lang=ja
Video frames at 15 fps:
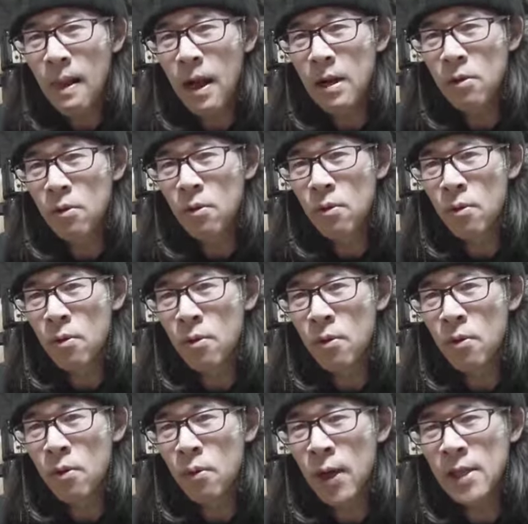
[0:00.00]
あの
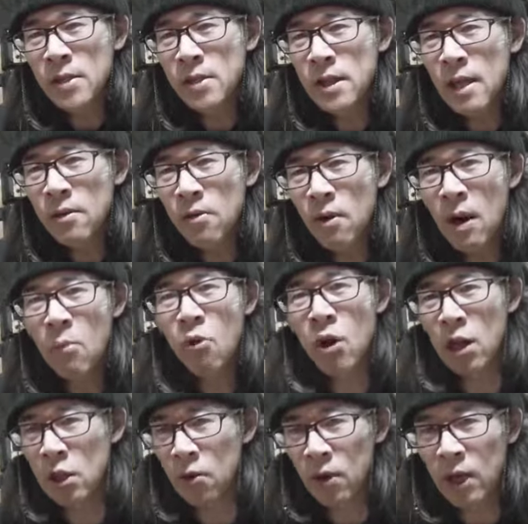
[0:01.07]

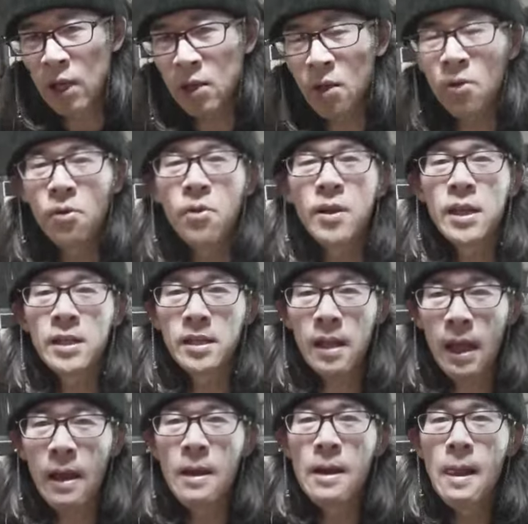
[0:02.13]
ファッツサンドラボラトリーというのはです
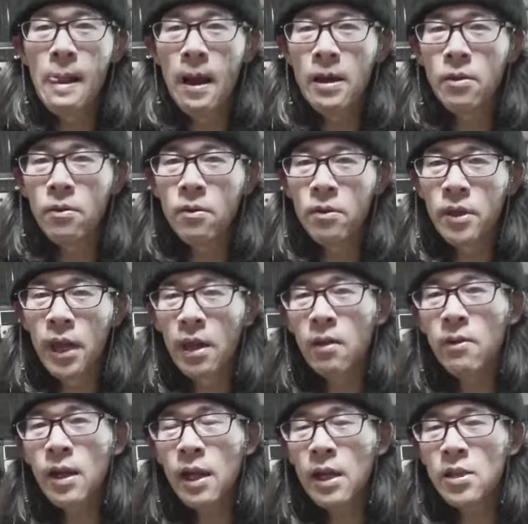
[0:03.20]
ねあのでき
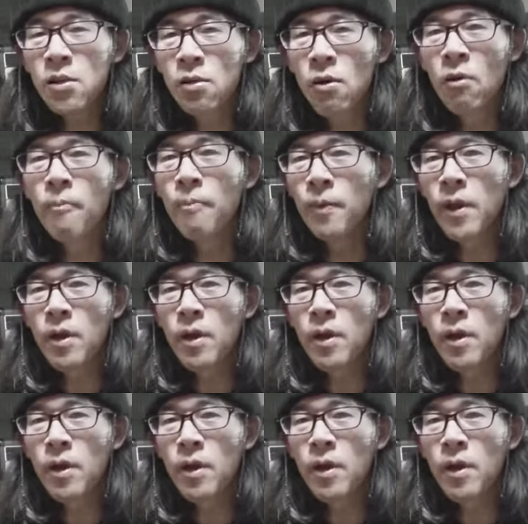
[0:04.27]
るだけその